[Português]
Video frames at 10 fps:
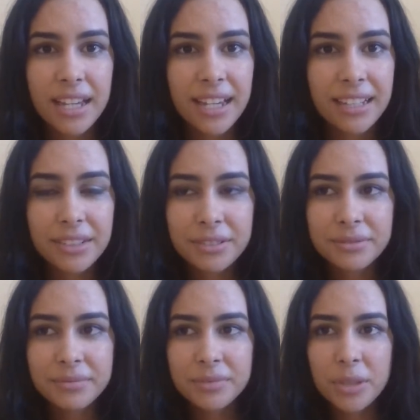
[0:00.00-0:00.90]
Ele não,
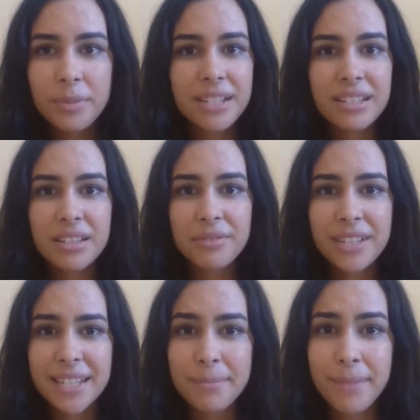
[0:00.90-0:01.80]
não precisa
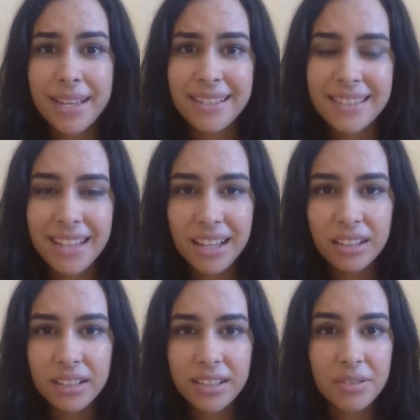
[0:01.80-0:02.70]
fazer mais
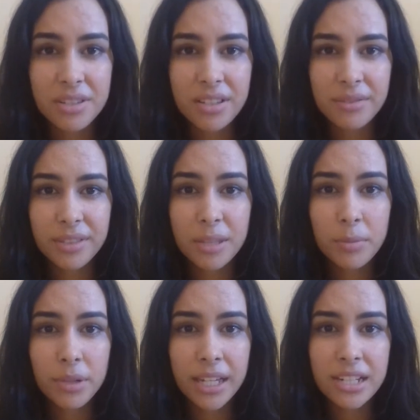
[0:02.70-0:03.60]
nada na nossa vida,
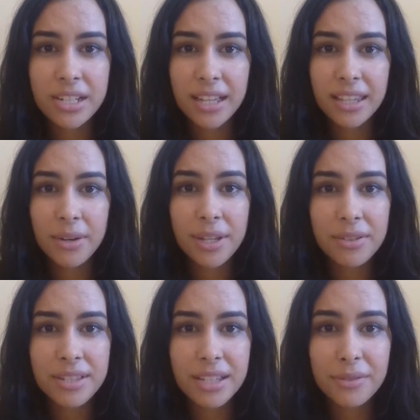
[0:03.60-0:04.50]
porque ele já deu a
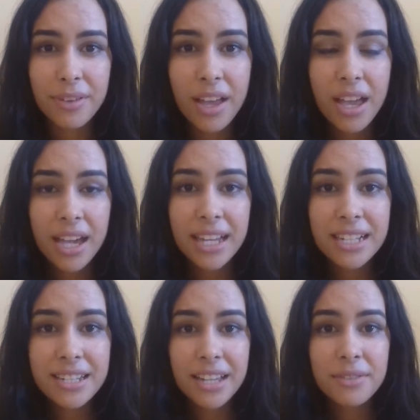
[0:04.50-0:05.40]
nossa
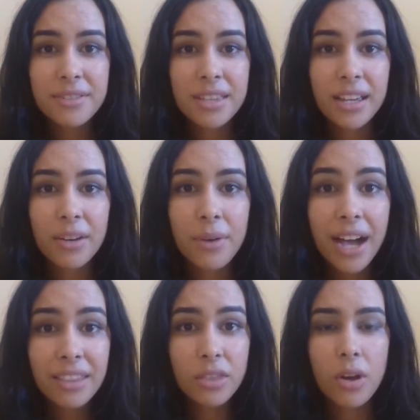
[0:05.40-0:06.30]
ele já nos deu
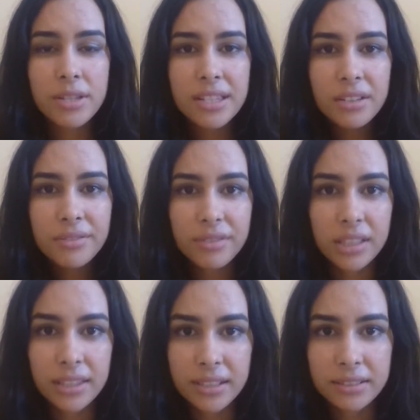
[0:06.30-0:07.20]
a nossa
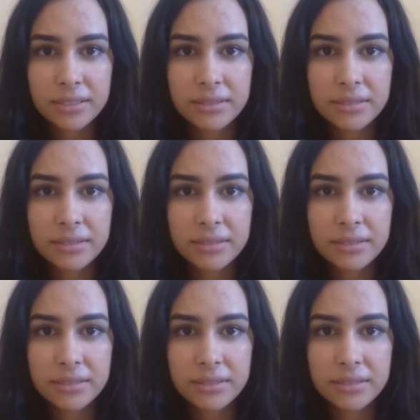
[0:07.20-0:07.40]
vida.